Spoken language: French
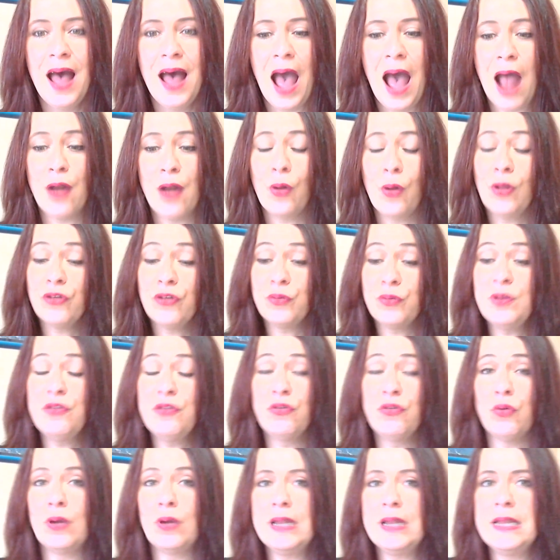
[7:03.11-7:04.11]
Alors ensuite,
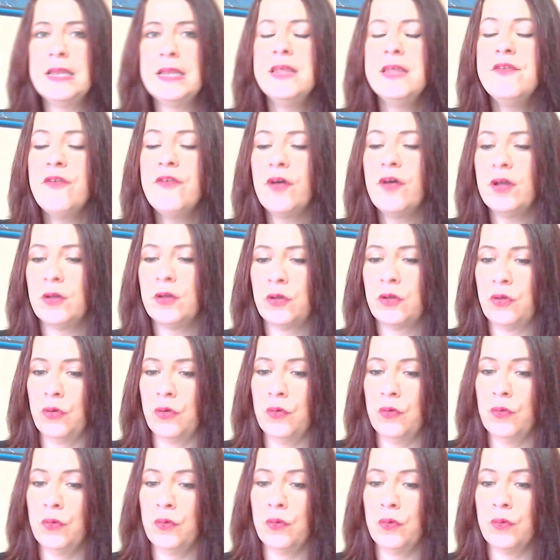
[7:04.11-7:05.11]
sur les livres
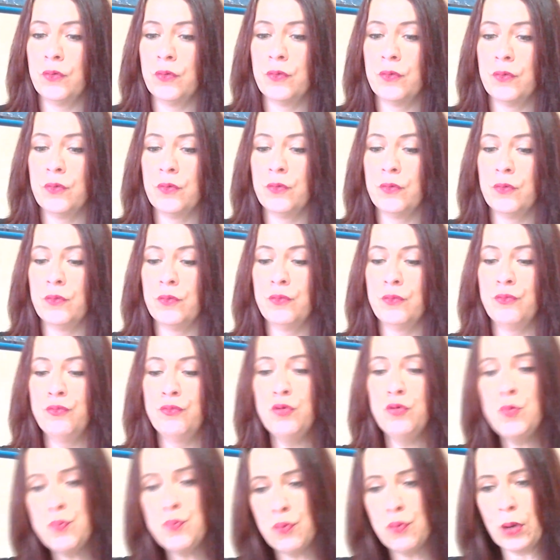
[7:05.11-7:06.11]
que
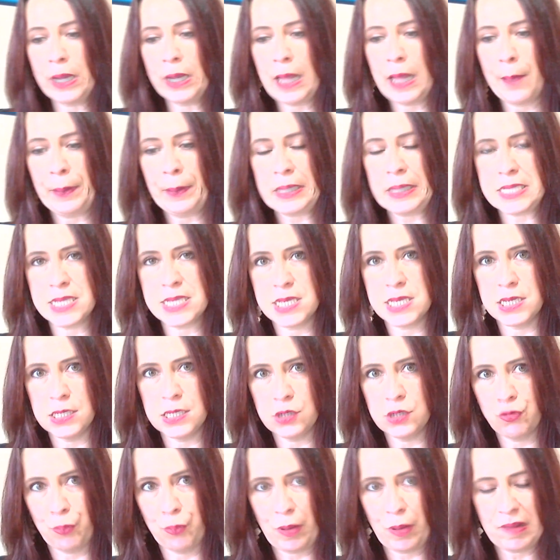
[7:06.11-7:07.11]
vous pourrez
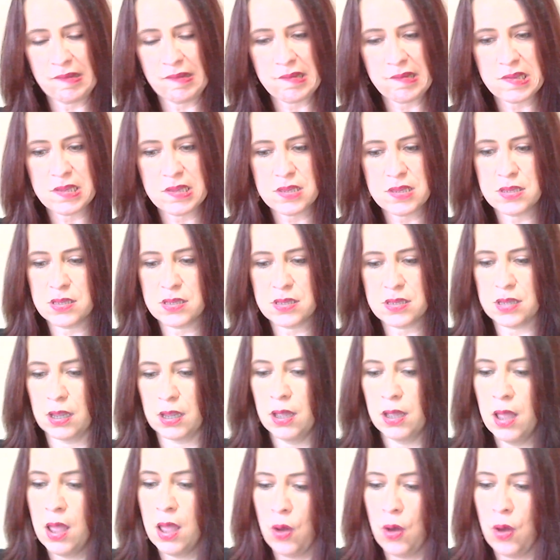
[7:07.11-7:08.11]
apprécier, je pense,
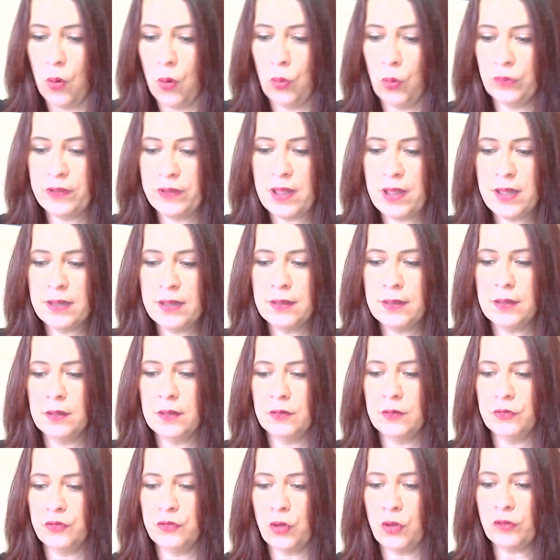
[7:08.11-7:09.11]
on a
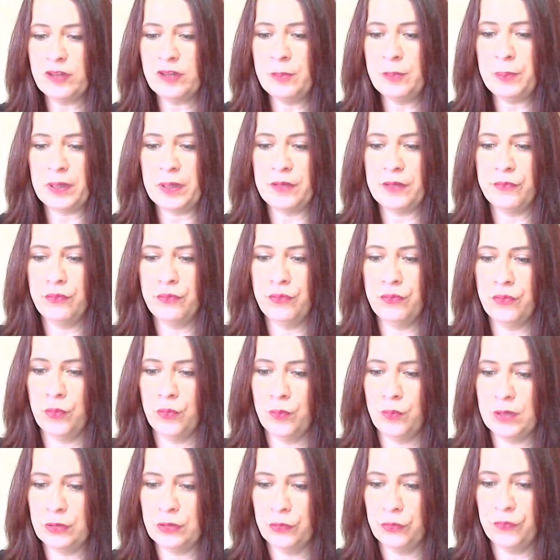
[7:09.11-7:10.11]
en sortie prévue au
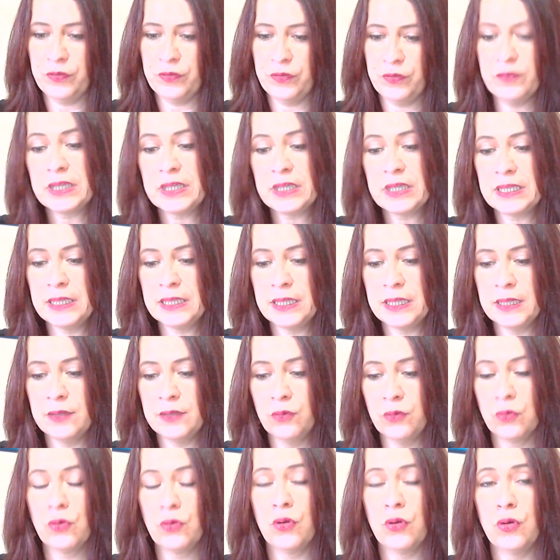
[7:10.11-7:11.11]
mois de février,
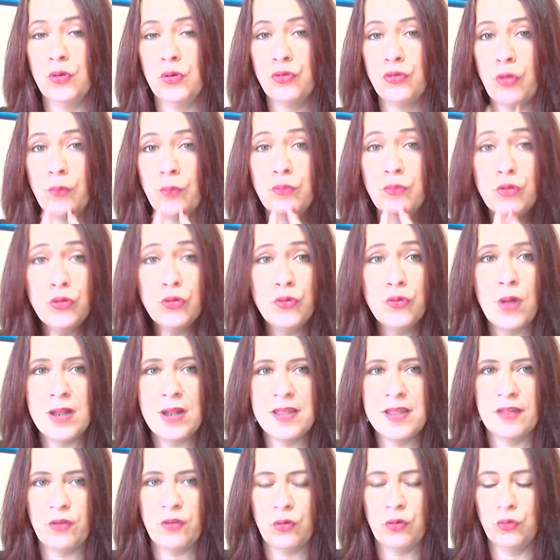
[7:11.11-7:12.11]
donc le tome 2 de
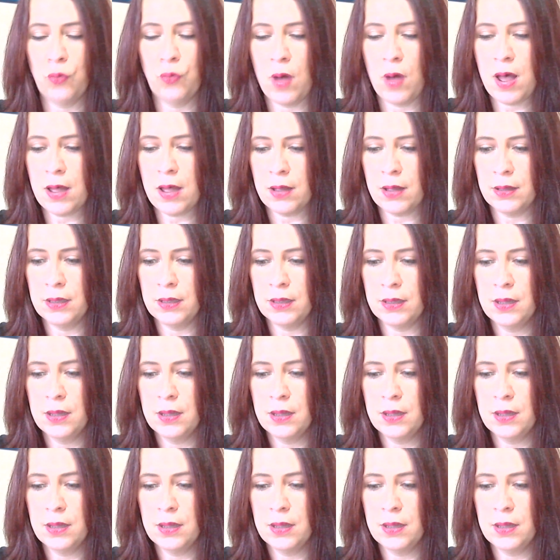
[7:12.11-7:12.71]
La Noire